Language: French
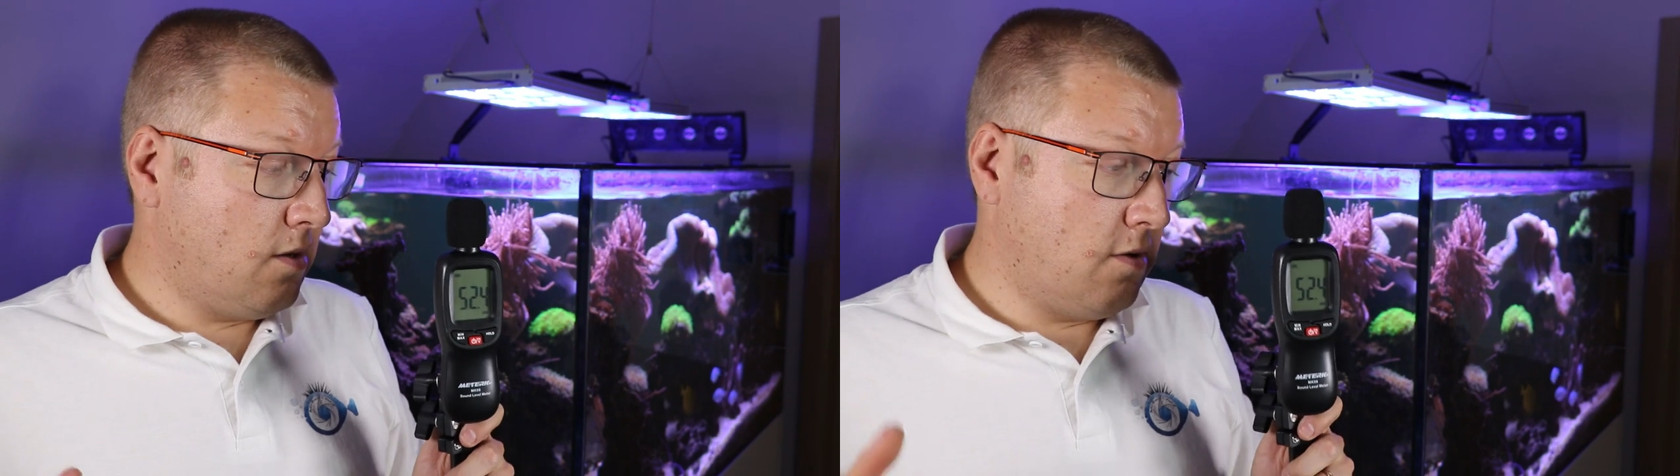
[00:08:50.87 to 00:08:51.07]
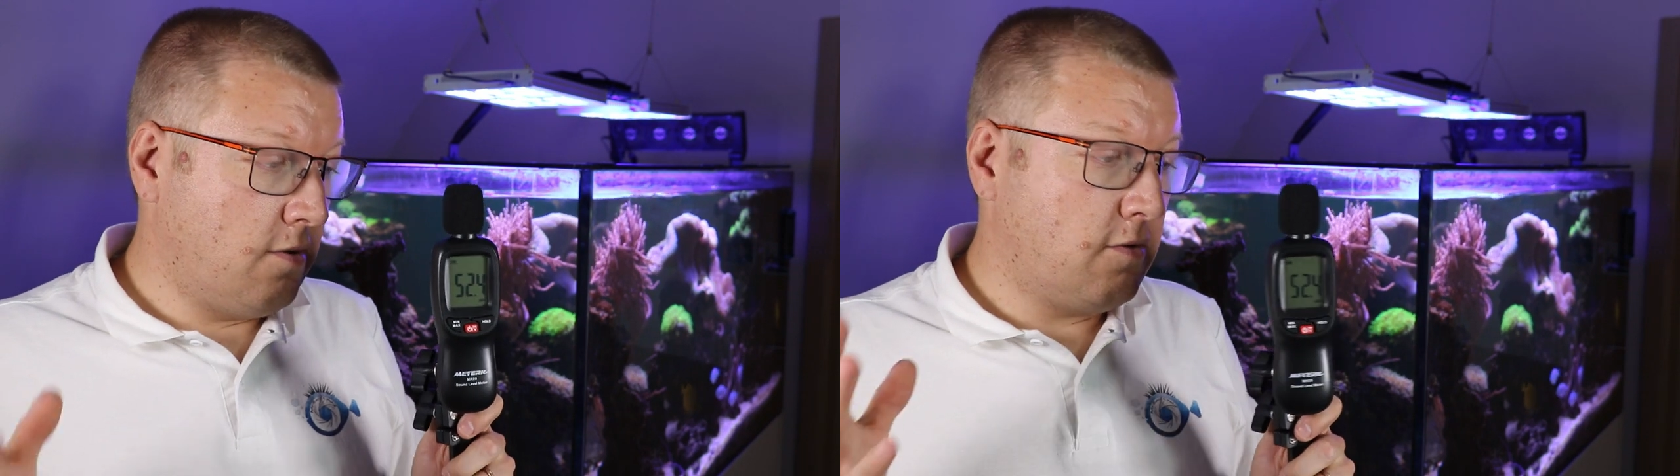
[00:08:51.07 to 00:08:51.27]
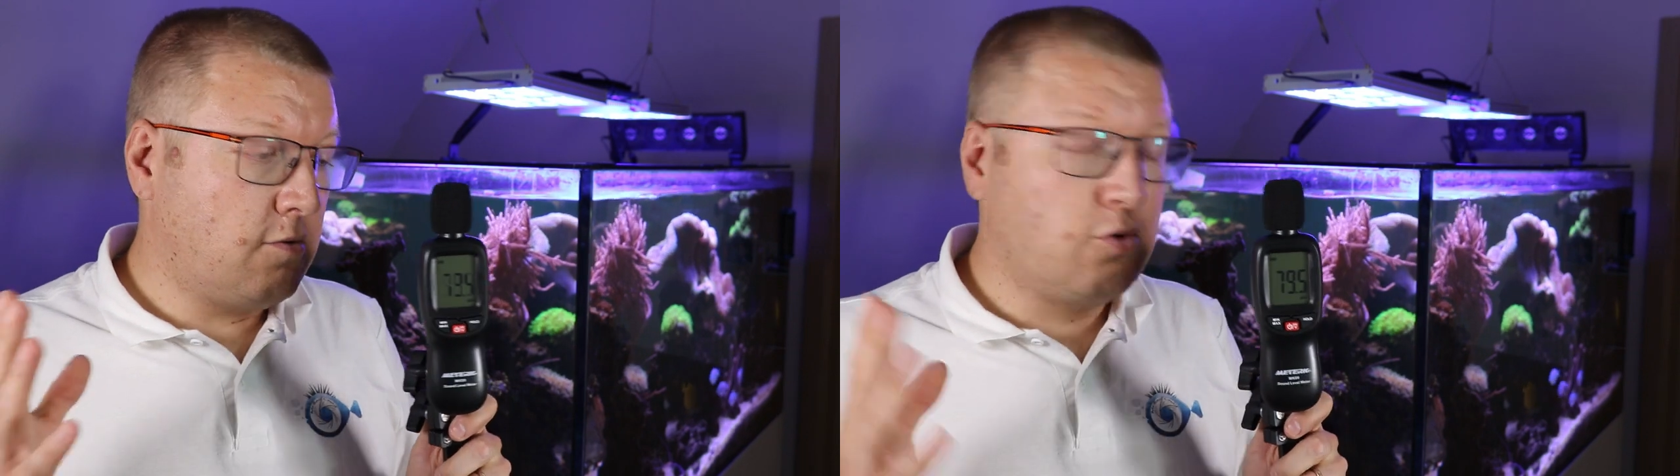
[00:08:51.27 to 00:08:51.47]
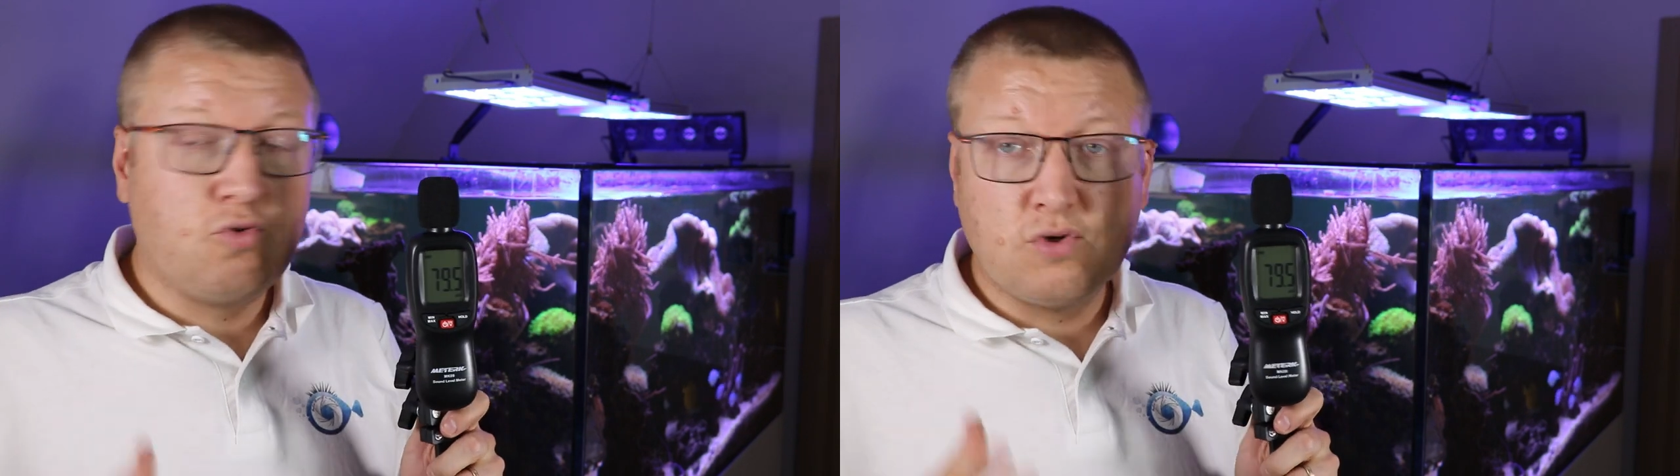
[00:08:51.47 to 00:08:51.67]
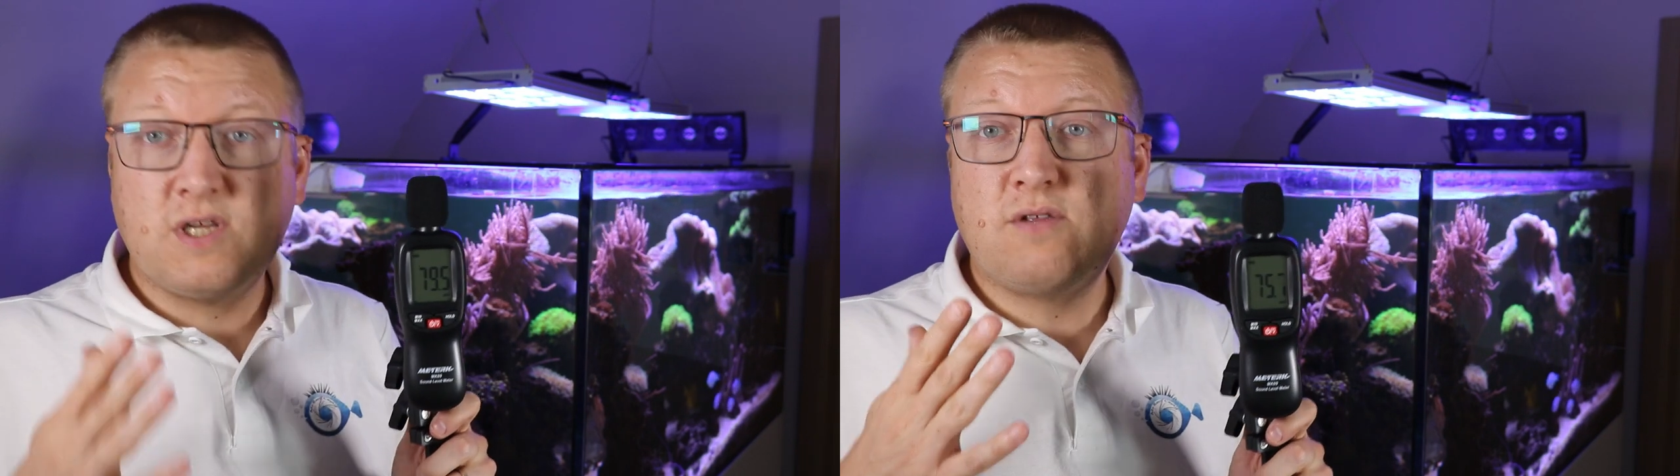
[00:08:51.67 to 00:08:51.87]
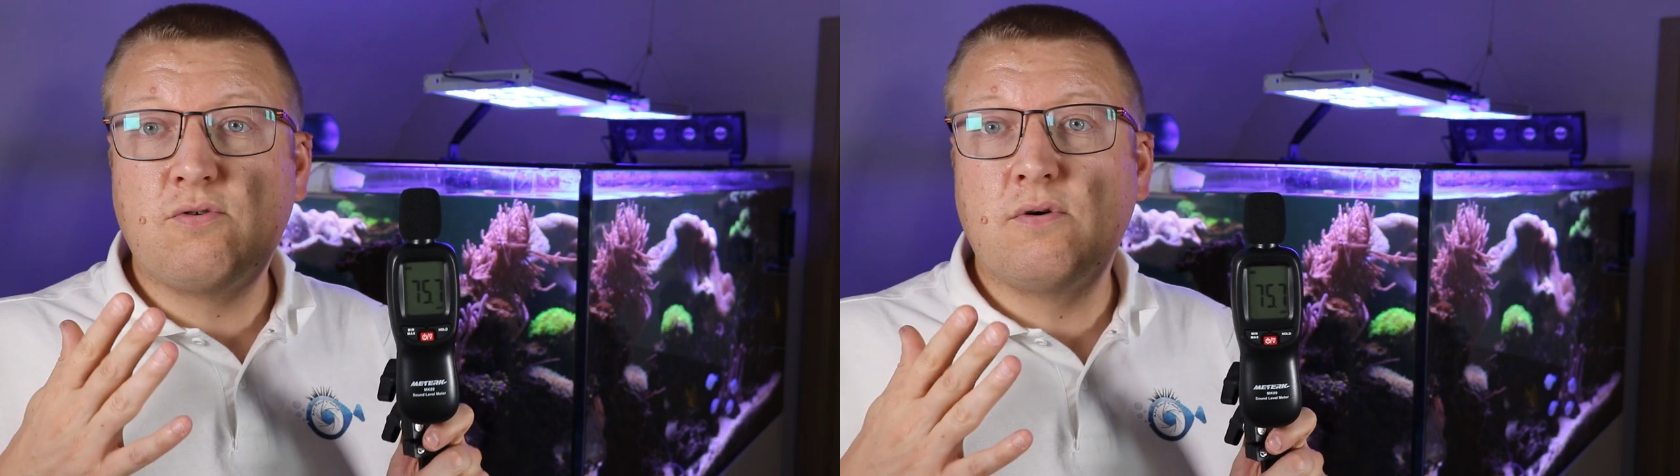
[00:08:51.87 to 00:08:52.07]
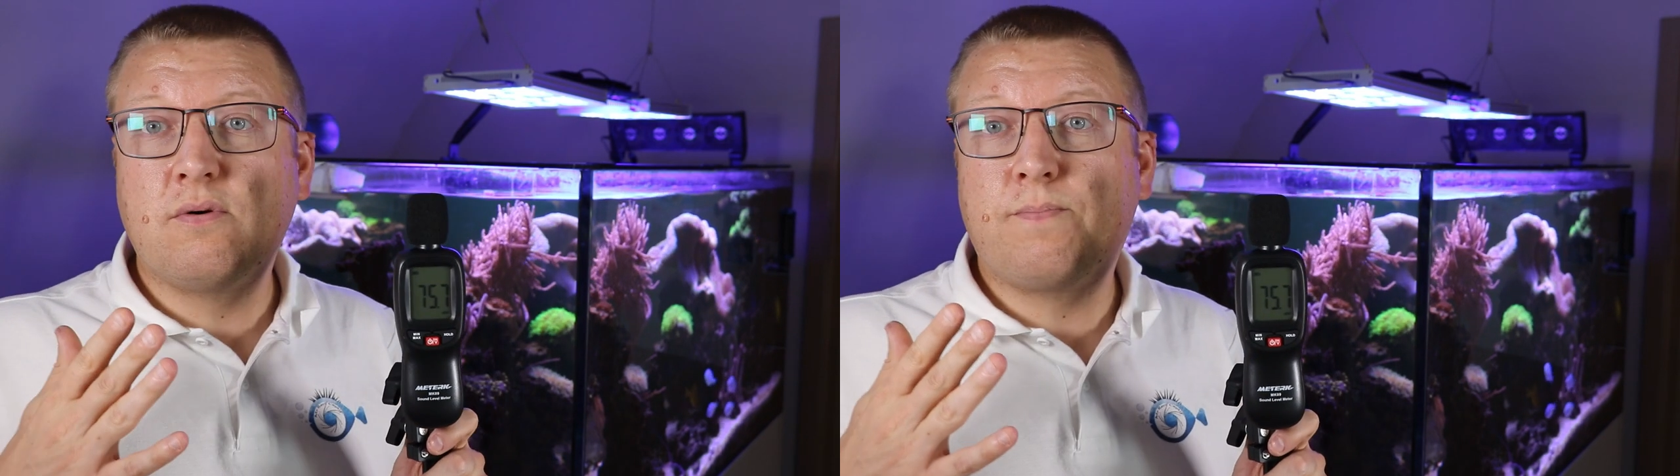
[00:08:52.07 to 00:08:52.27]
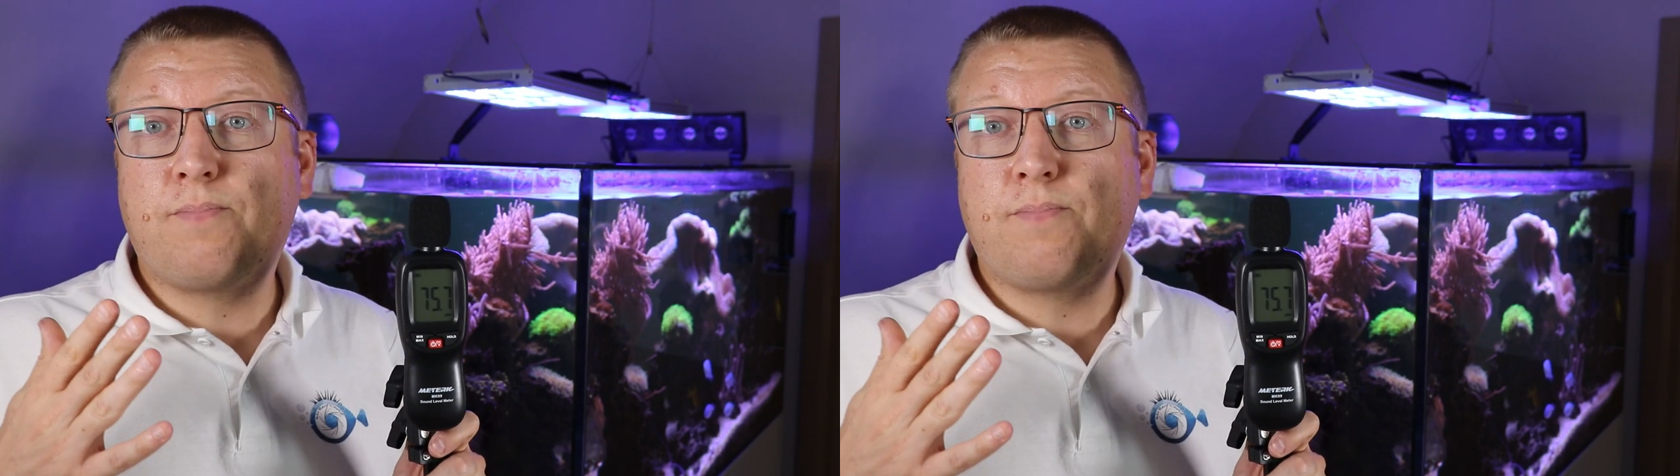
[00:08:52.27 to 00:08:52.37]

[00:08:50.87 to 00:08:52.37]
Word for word: Euh, le tout, c'est de